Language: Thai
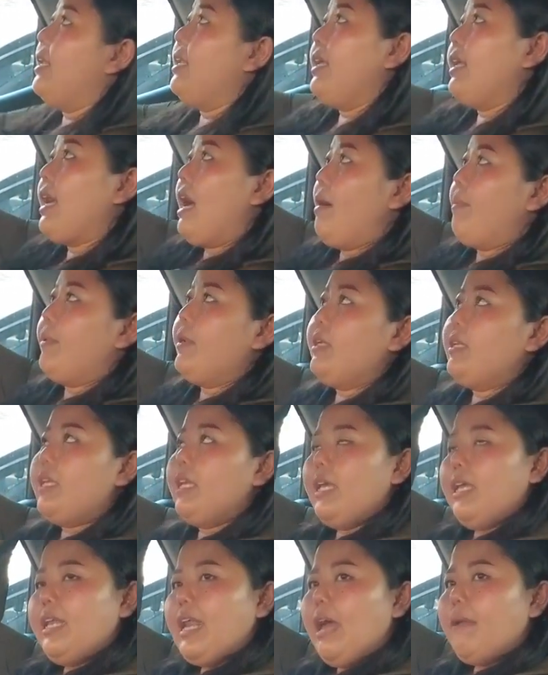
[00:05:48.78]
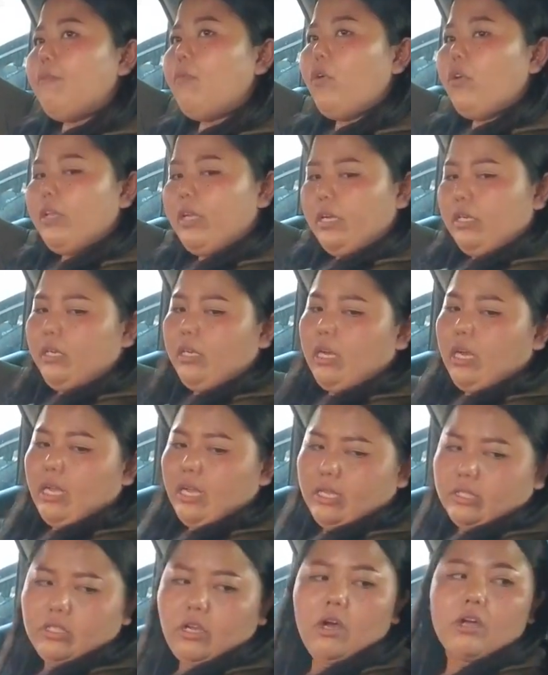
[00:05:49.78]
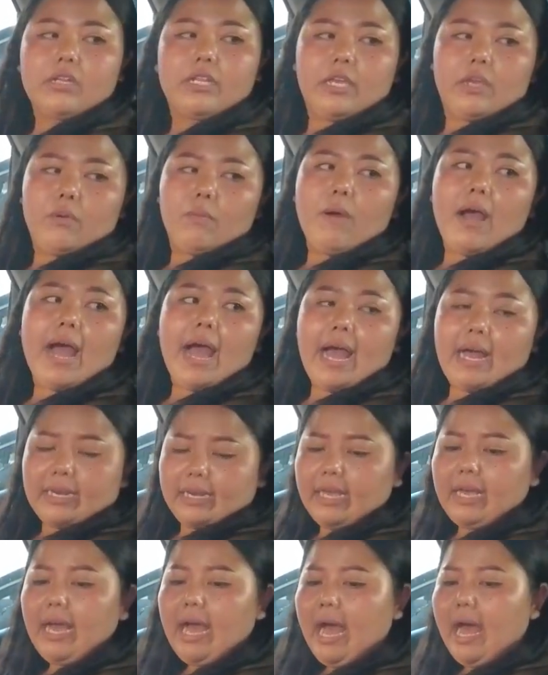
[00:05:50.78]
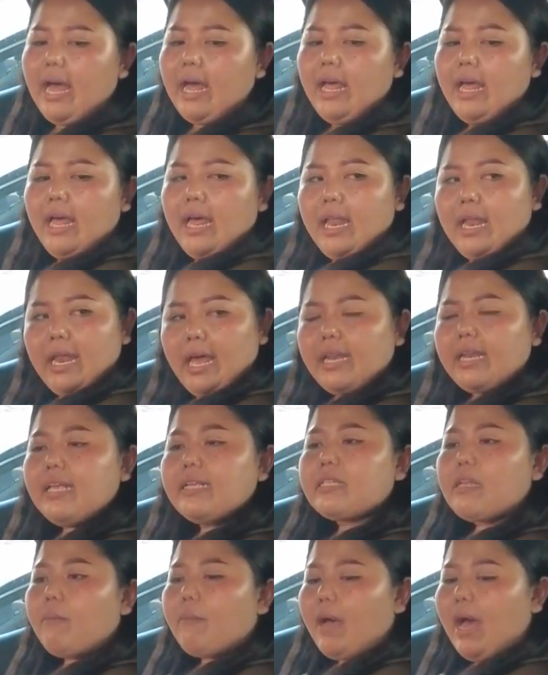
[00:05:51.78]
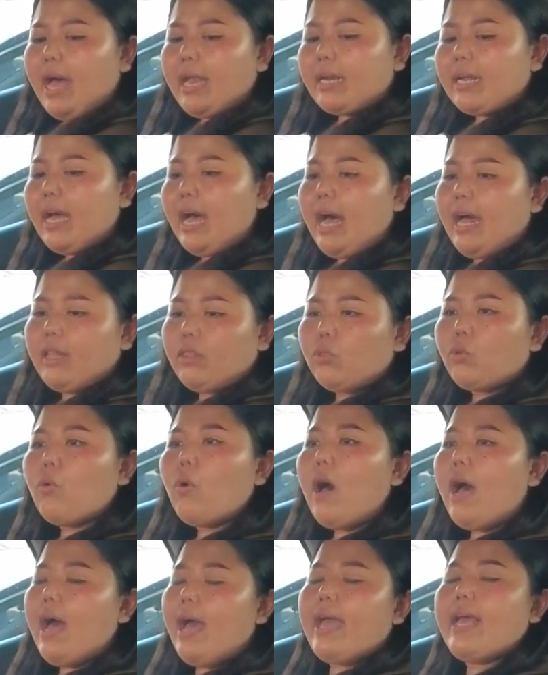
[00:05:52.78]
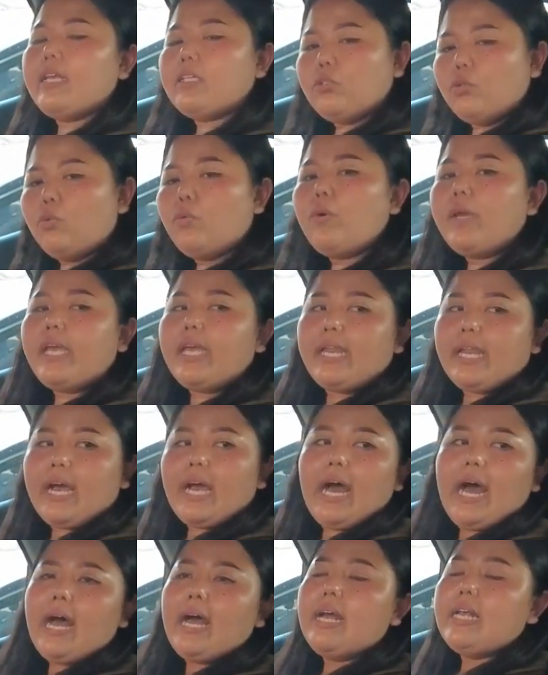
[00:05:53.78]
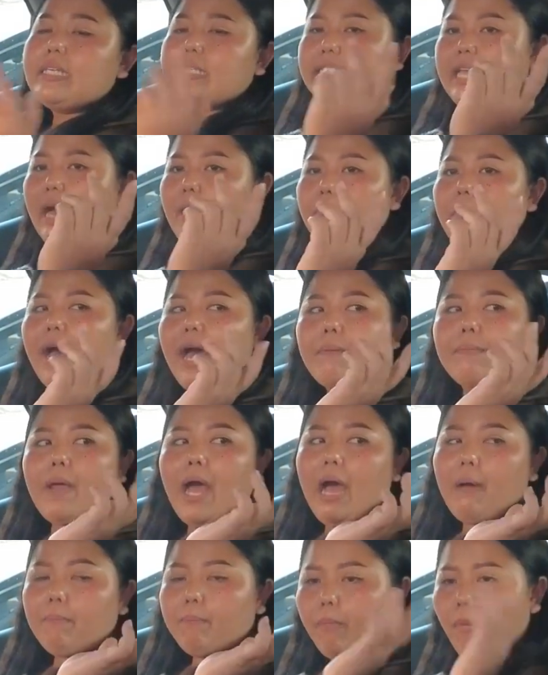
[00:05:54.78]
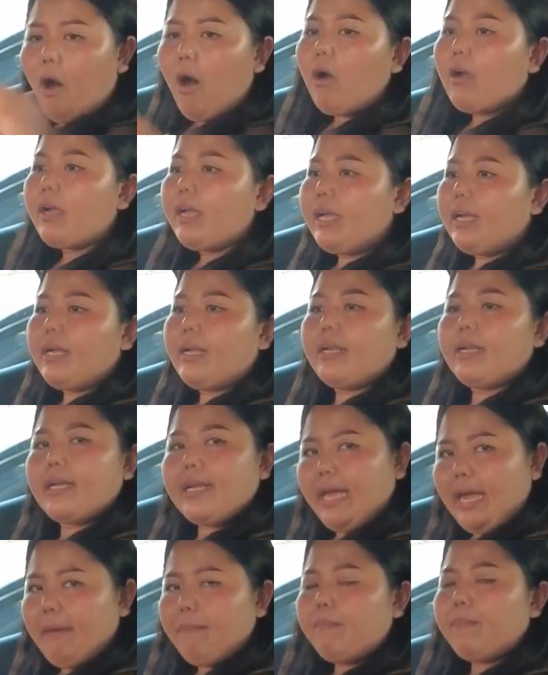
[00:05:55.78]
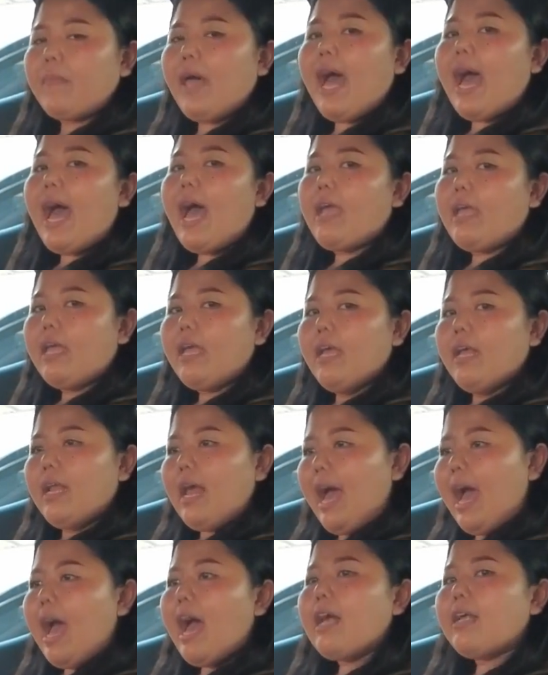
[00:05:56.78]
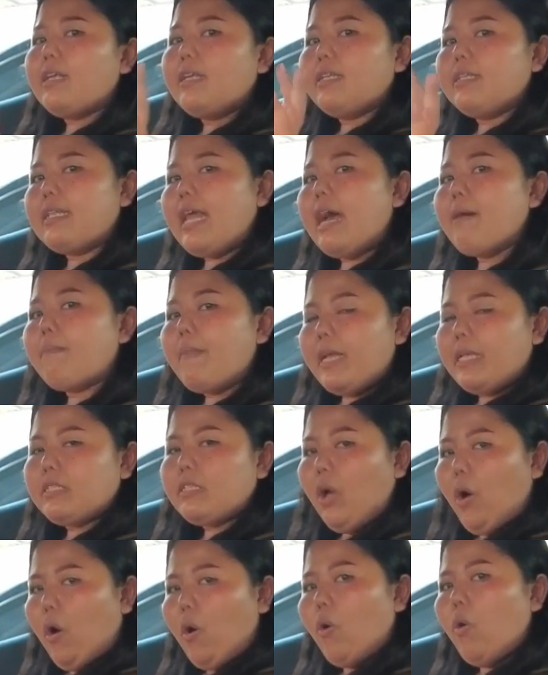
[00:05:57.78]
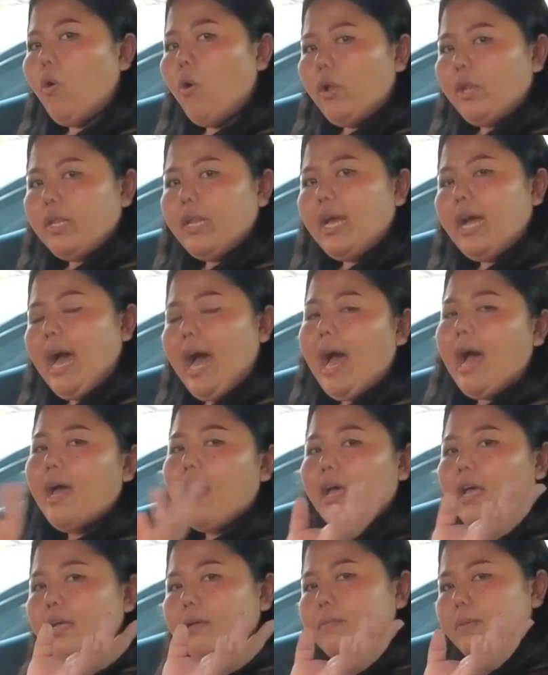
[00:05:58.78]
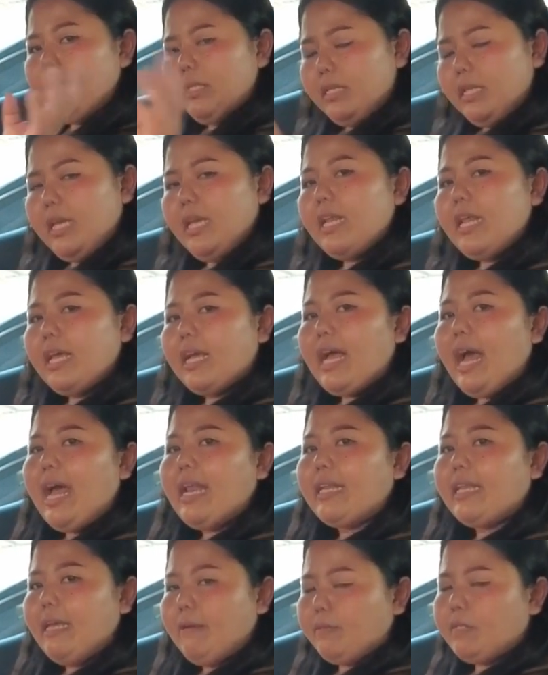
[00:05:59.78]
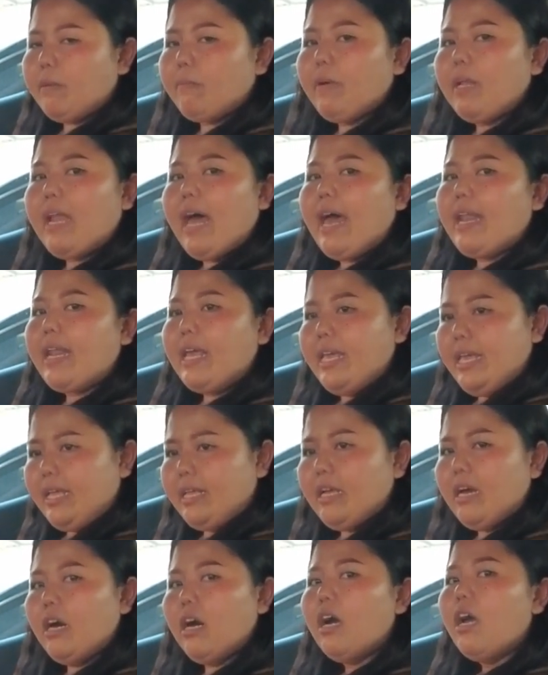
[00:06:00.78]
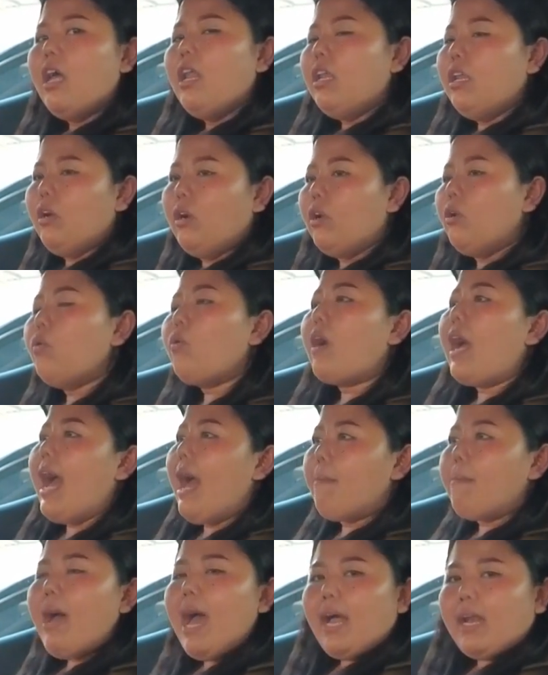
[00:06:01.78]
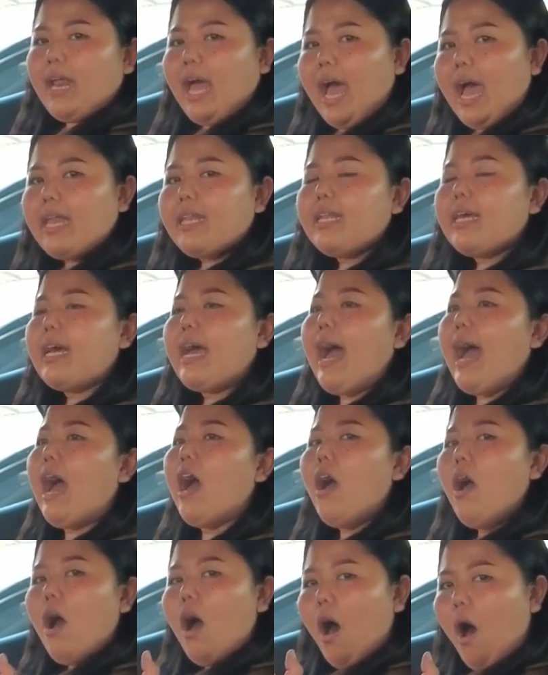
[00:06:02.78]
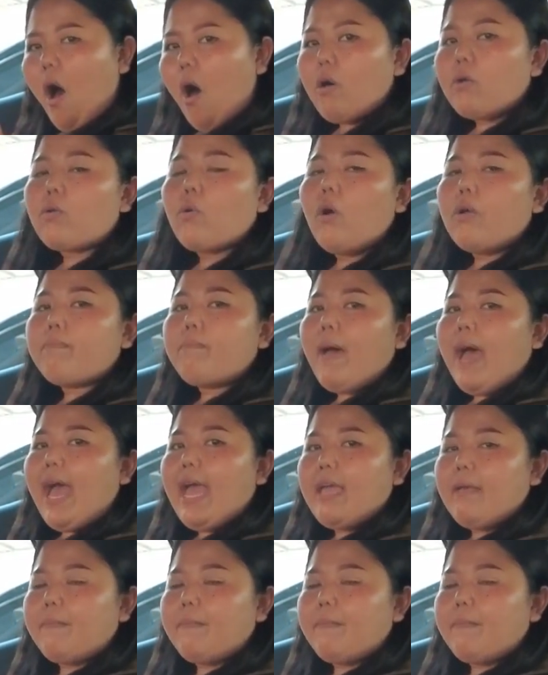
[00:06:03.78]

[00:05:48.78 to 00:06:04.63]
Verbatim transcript: นี่ค่ะพื้นที่ด้านบนยังเหลือช่องที่ว่างนะคะและที่สำคัญค่ะ ตัว SUV นะคะสามารถพับเบาะเก็บได้ถ้านั่งไป 2 คนนะคะ พื้นที่ในการเก็บสัมภาระได้อีกเยอะ หรือลูกค้าบางท่านนะคะ ออกรถไป